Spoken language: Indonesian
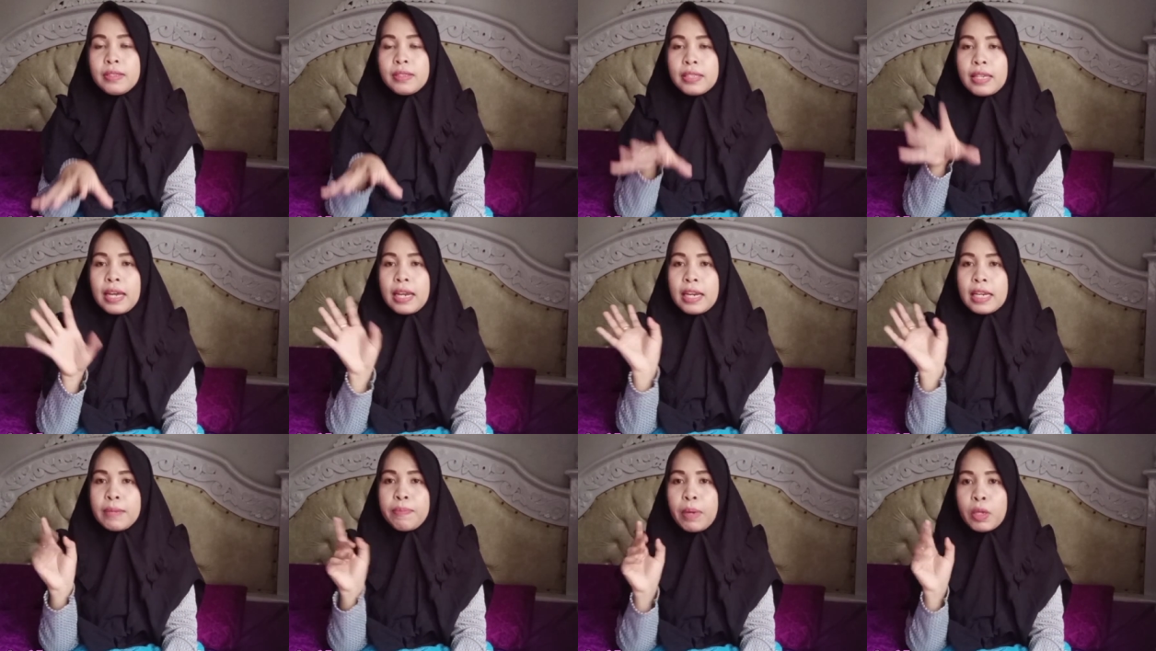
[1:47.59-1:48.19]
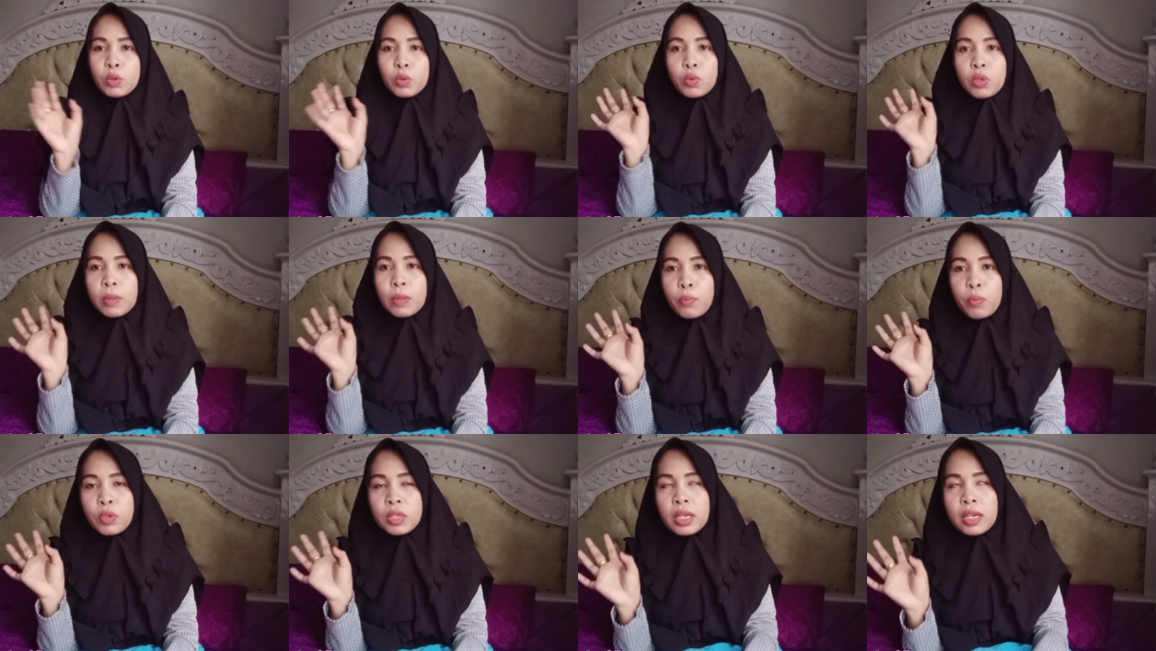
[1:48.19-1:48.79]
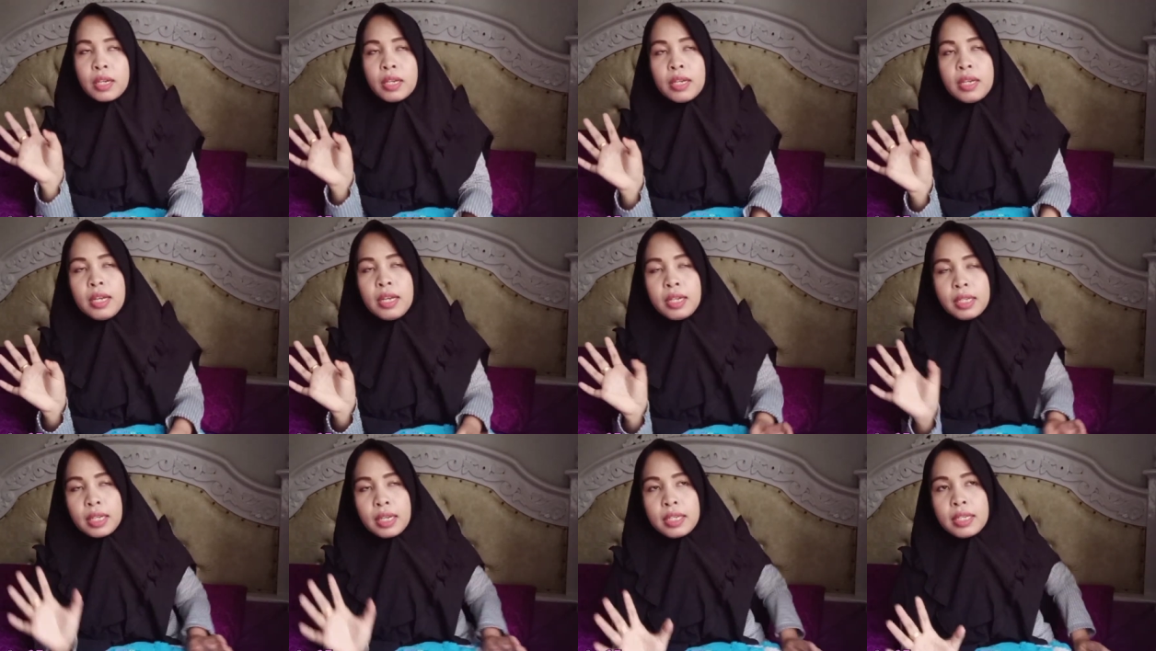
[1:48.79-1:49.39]
sekarang ini Pak sudah punya
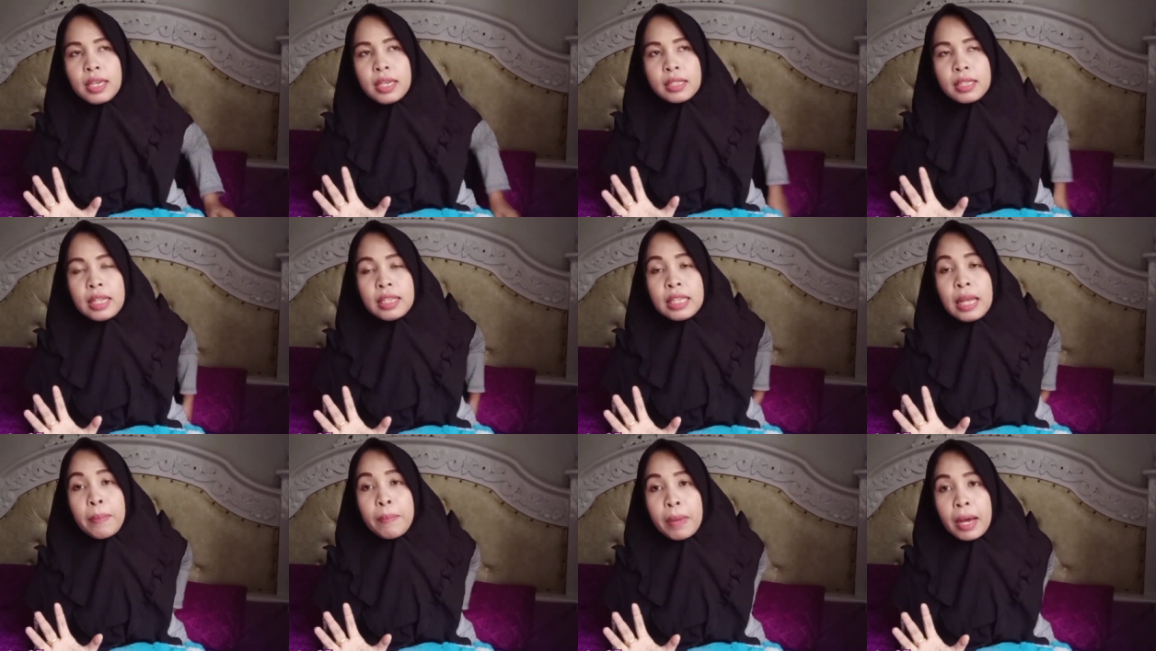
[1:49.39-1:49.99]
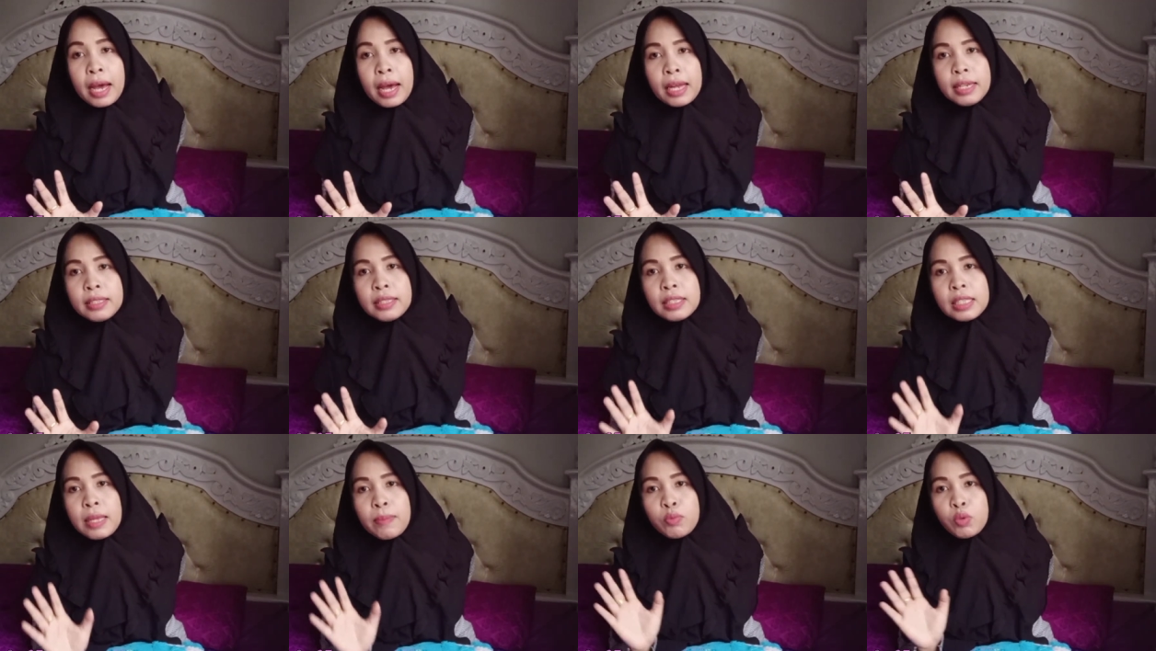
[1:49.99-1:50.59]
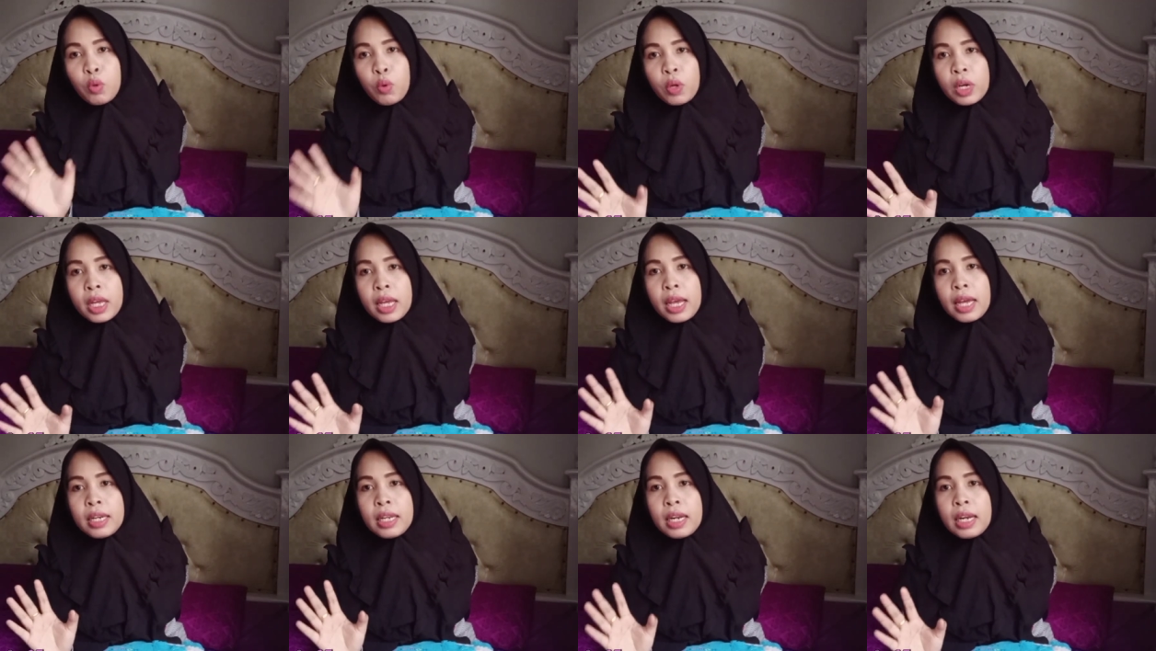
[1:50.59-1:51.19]
kegiatan tambahan setiap
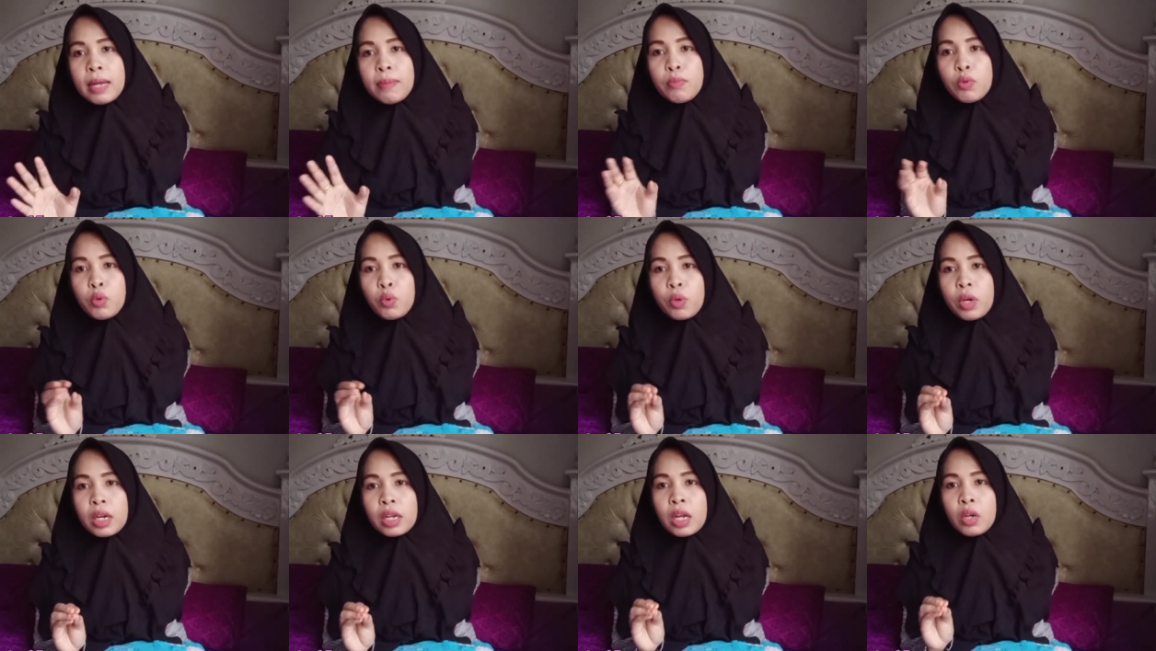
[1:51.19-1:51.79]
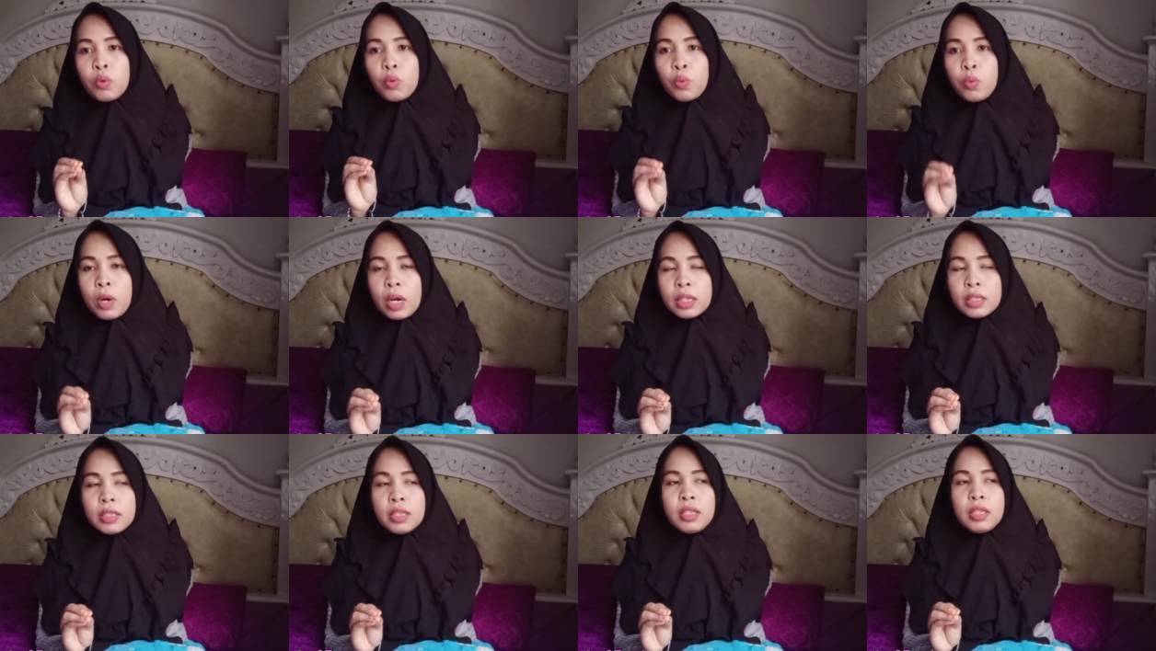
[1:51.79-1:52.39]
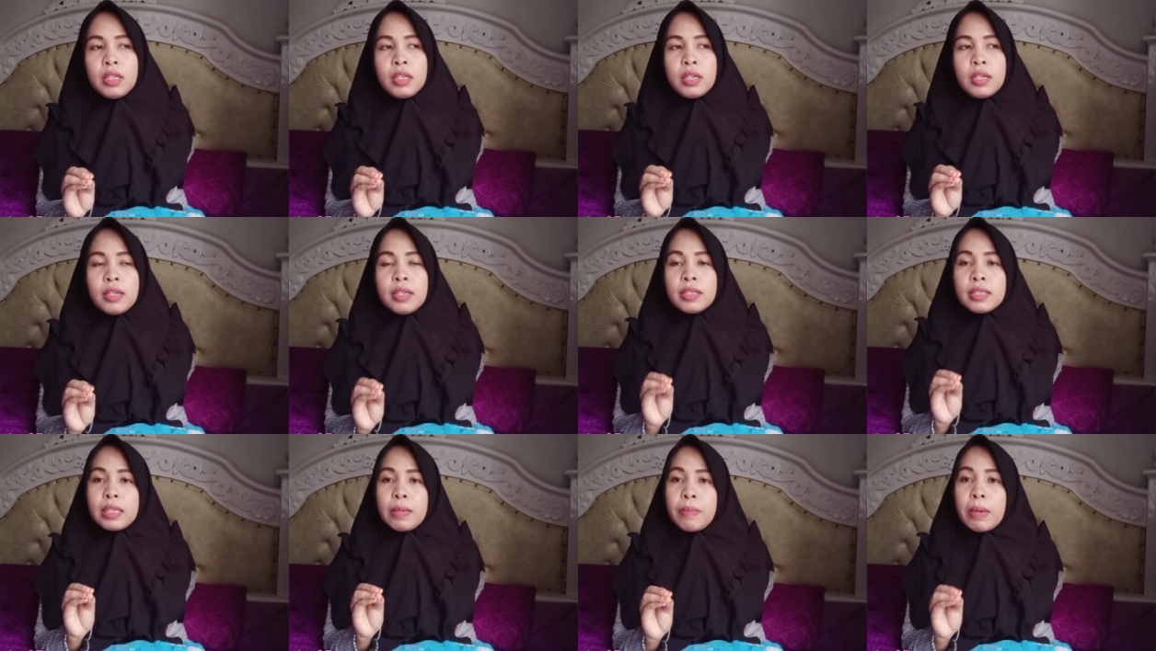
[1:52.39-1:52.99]
sore adalah menukarkan uang
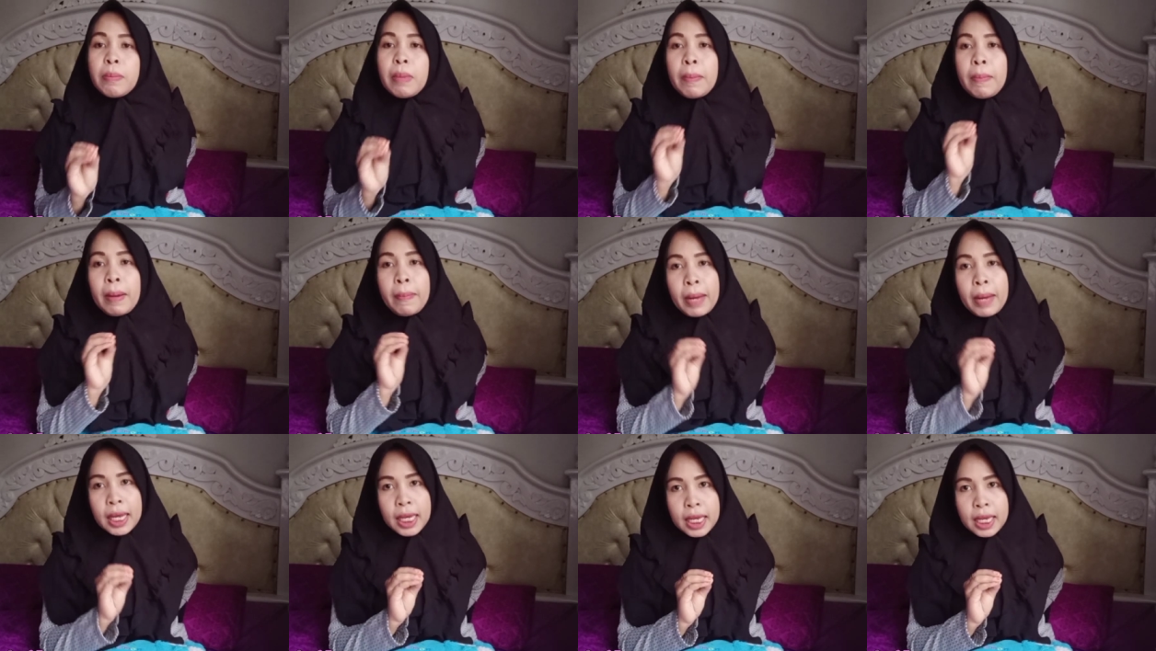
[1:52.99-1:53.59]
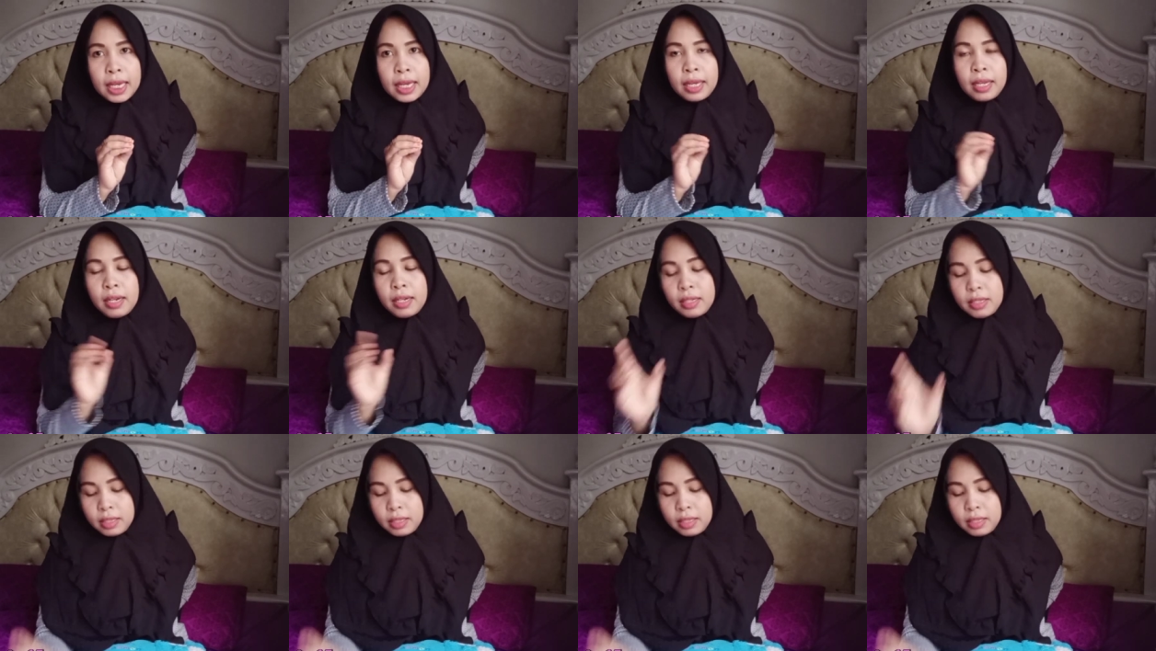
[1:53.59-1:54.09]
uh, sama Bapak Pakir.